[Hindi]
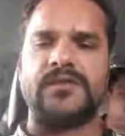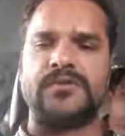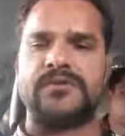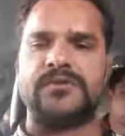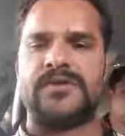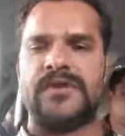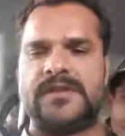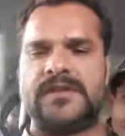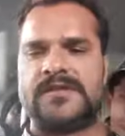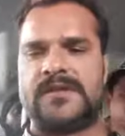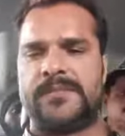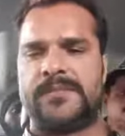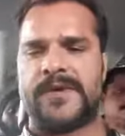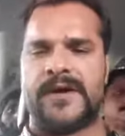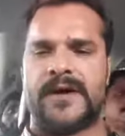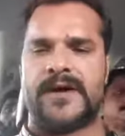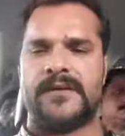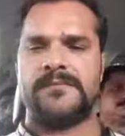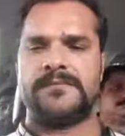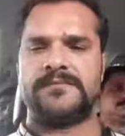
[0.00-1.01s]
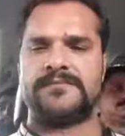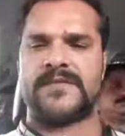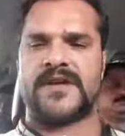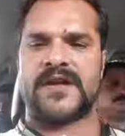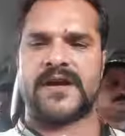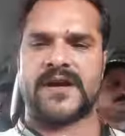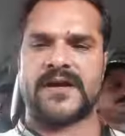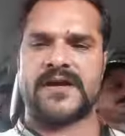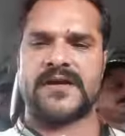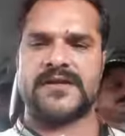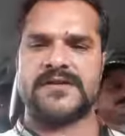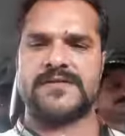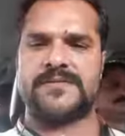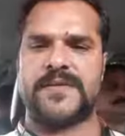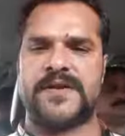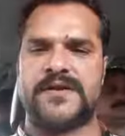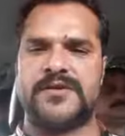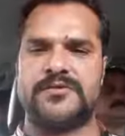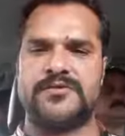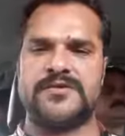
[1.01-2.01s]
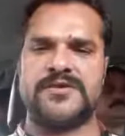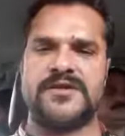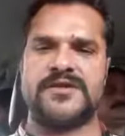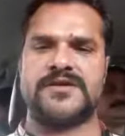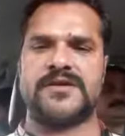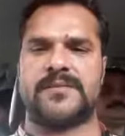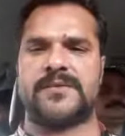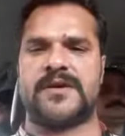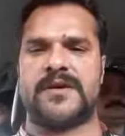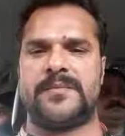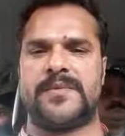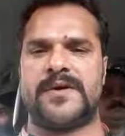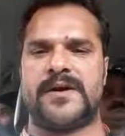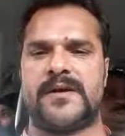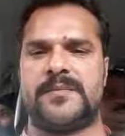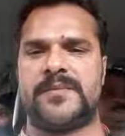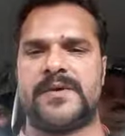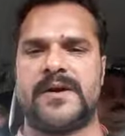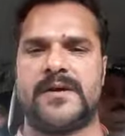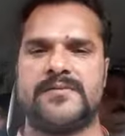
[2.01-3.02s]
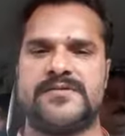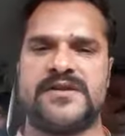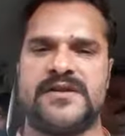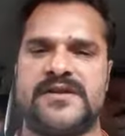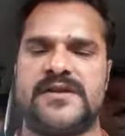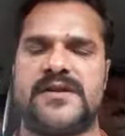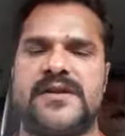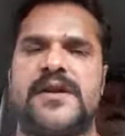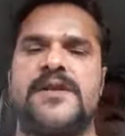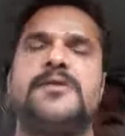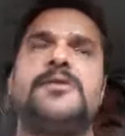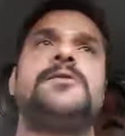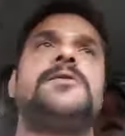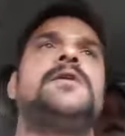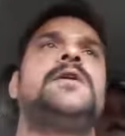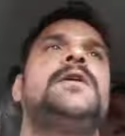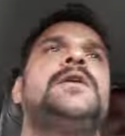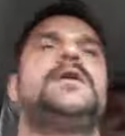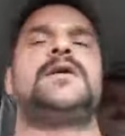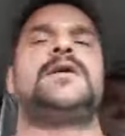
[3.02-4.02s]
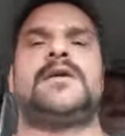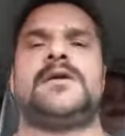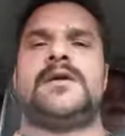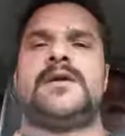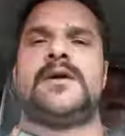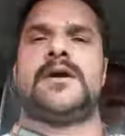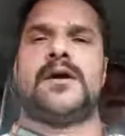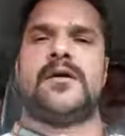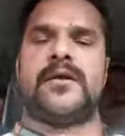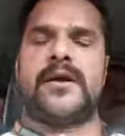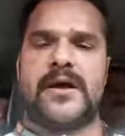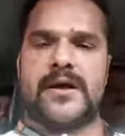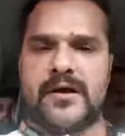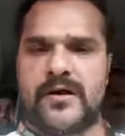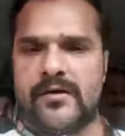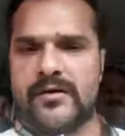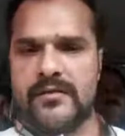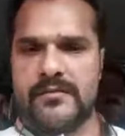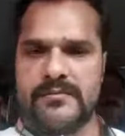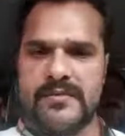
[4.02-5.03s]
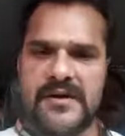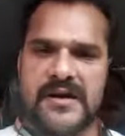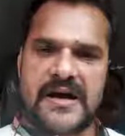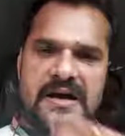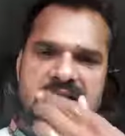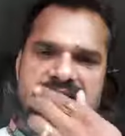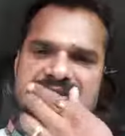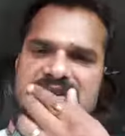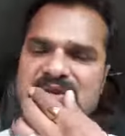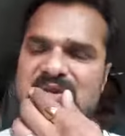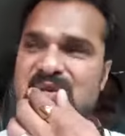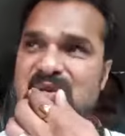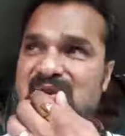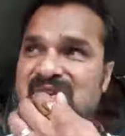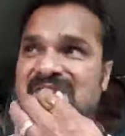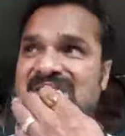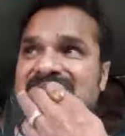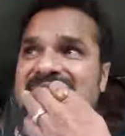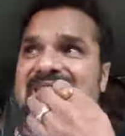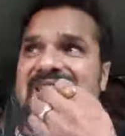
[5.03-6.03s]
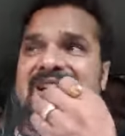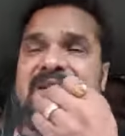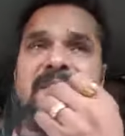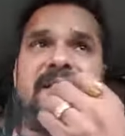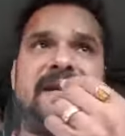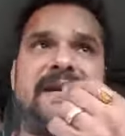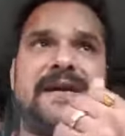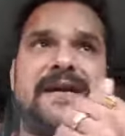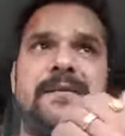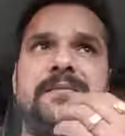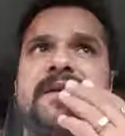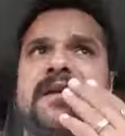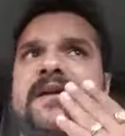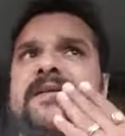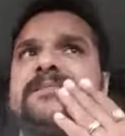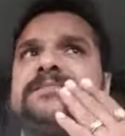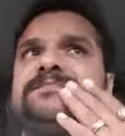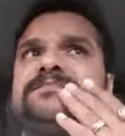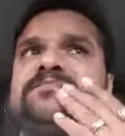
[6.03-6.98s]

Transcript: तो दिल से प्रणाम राकेश पिंटू जी सबके प्रणाम प्रणाम चंदन यादव और एक और खास वजह है लाइव आने का मेरा